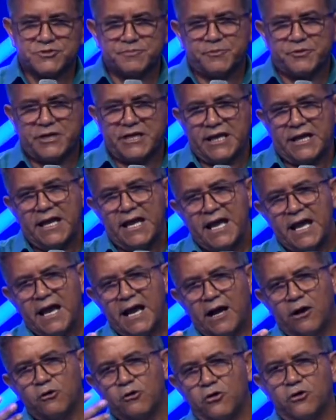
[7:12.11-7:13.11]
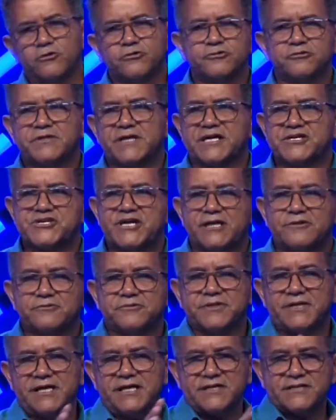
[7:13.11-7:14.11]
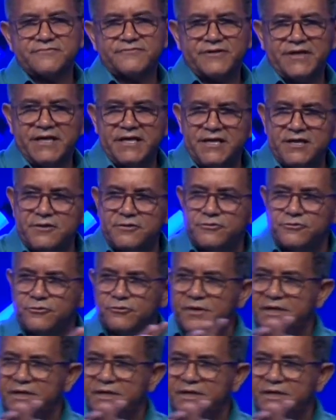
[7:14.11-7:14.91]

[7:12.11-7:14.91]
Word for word: porque ao longo do trajeto deles, indo em